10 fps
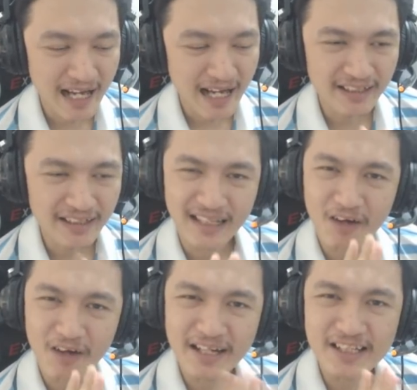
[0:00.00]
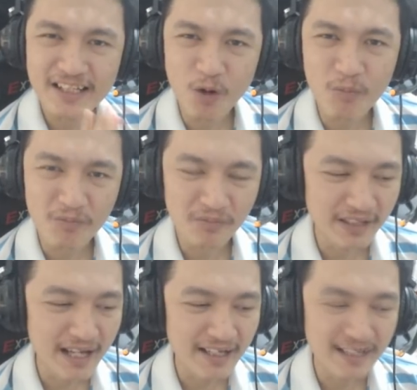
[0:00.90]
อย่างถ้าเกิดเราเล่นจบ
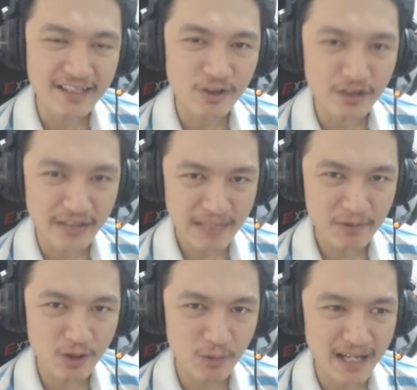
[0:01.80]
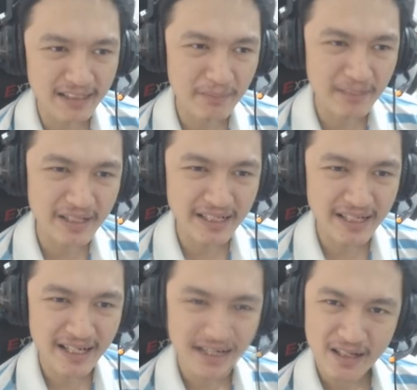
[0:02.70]
เนี่ยเออเล่นจนเกมจบอาจจะมี
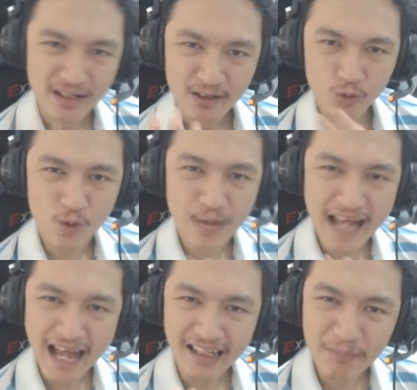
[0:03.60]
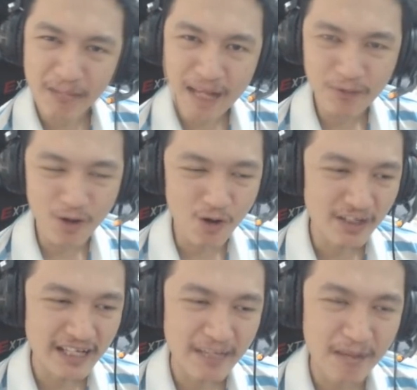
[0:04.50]
ตัวอย่างลับๆของ
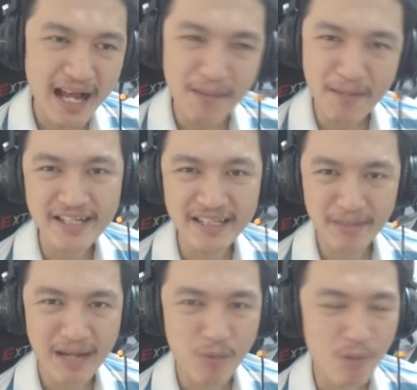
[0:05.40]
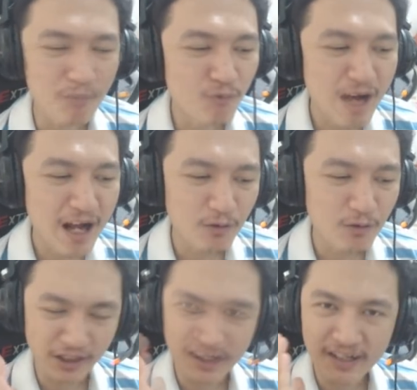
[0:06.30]
เกมภาคใหม่ที่จะมา ผมว่าคุ
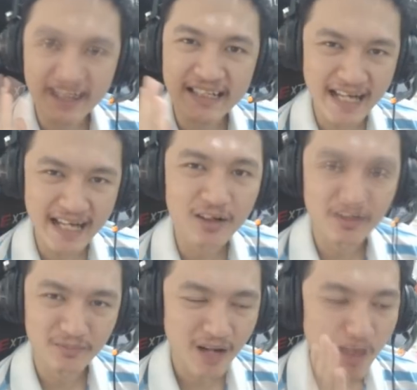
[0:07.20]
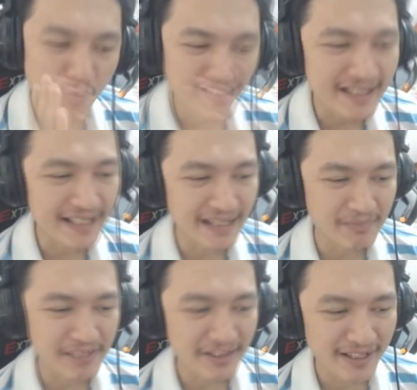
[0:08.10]
ณสกอตน่าจะยัดเอาไว้ในเก
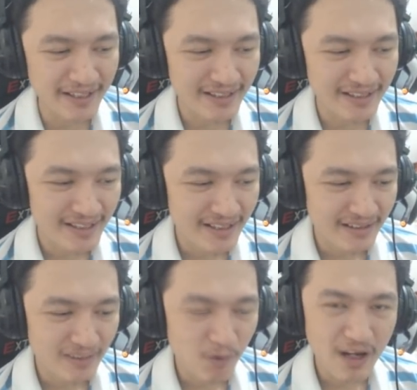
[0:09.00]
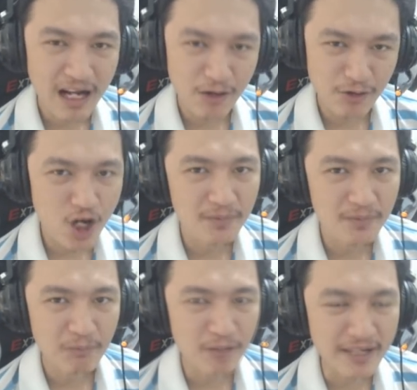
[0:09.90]
มนี้ด้วย เพราะว่าเขาชอบ
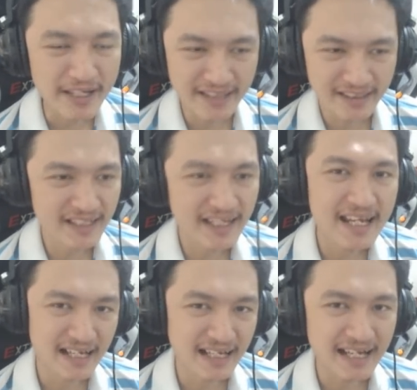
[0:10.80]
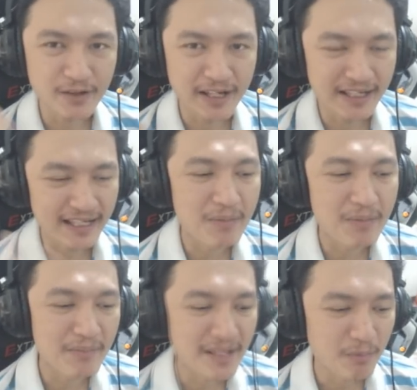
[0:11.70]
ยัดพวกอีสเตอร์เอ็กอะไรอยู่ในเกม
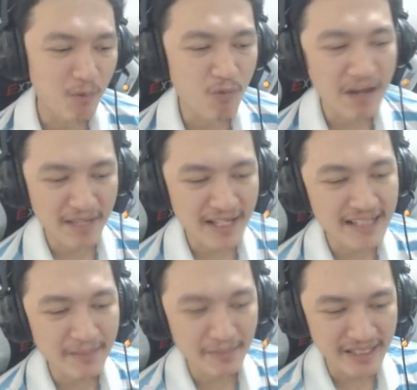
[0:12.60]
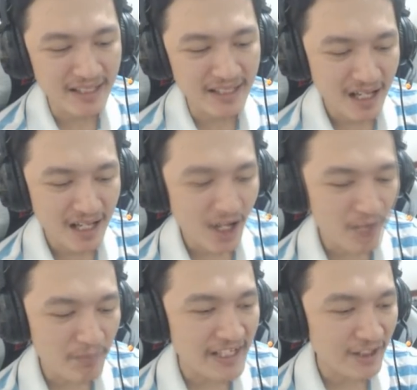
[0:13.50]
แบบนี้ ผมว่ามันน่าจะมี ร
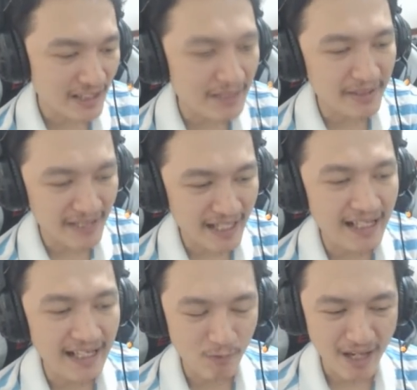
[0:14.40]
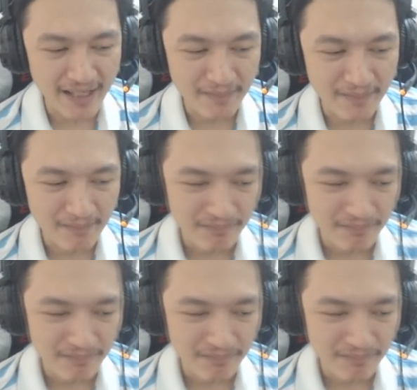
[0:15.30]
อบนี้ก็น่าจะมียัดอะไรไว้